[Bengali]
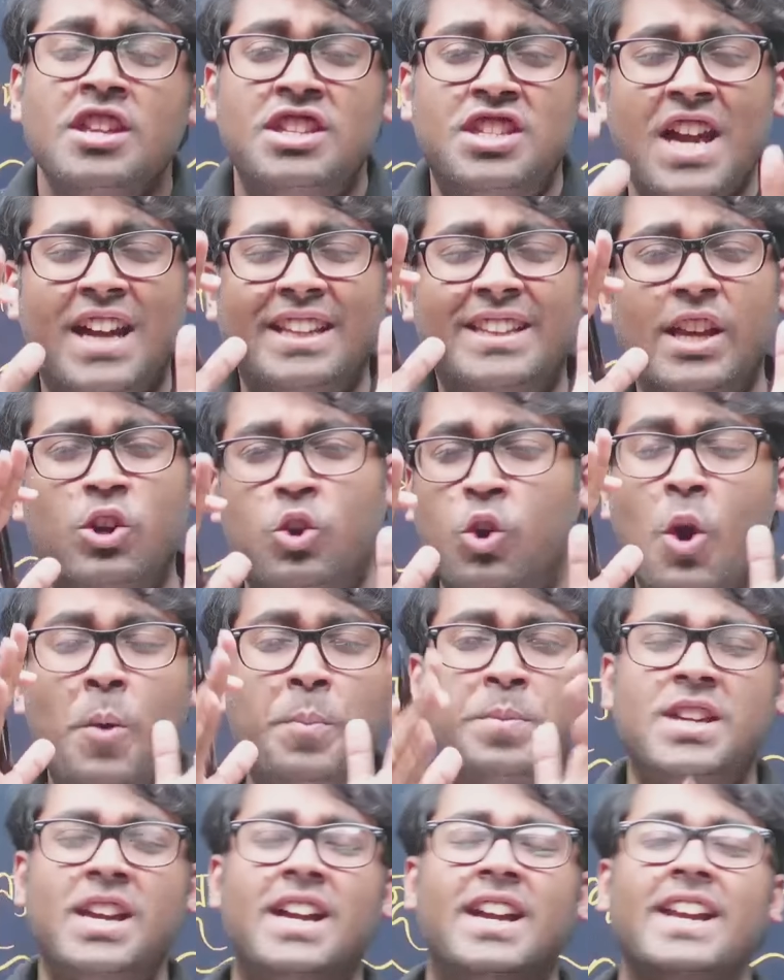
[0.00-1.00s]
যাতে খুব
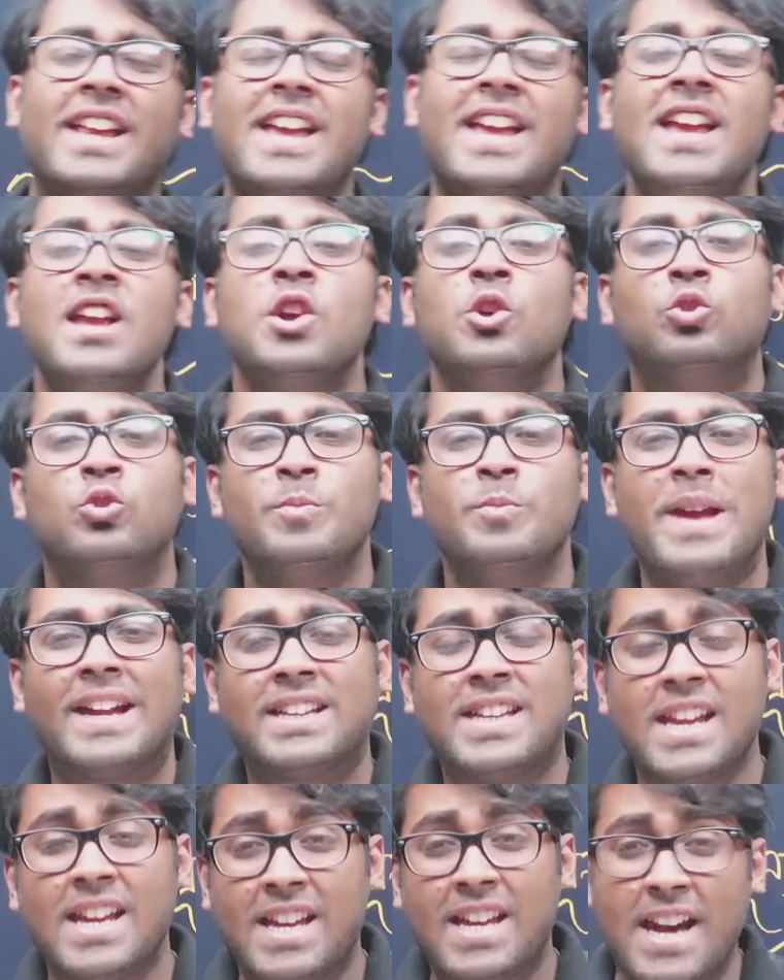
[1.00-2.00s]
শীঘ্রই তুমি একটি